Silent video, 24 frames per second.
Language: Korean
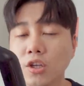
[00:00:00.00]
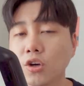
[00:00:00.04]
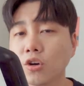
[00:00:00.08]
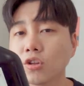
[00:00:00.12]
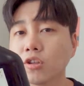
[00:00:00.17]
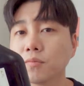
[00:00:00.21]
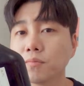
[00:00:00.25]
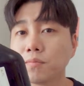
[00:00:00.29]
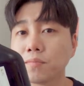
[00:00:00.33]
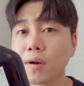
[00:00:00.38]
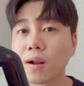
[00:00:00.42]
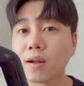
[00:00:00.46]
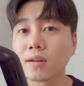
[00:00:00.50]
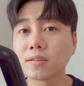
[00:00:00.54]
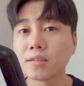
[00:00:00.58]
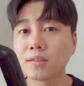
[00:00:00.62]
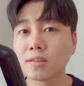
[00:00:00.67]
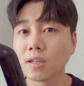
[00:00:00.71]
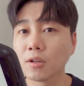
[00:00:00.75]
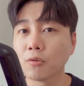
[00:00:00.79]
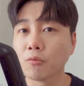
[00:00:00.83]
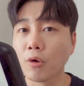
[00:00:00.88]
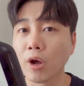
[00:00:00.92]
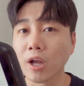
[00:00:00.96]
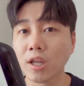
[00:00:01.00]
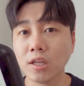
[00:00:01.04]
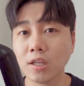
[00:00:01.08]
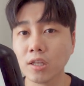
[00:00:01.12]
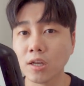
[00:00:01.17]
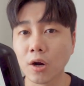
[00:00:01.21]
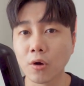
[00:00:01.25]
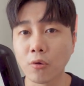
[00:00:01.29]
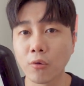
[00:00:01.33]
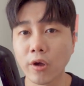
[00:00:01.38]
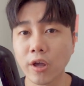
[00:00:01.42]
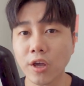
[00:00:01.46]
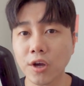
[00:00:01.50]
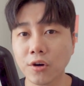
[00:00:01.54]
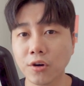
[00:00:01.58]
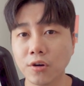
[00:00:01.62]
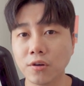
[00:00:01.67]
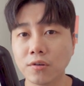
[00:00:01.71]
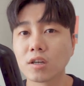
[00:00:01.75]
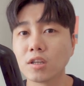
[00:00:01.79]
이거는 프랑스산 와인이라고 해요.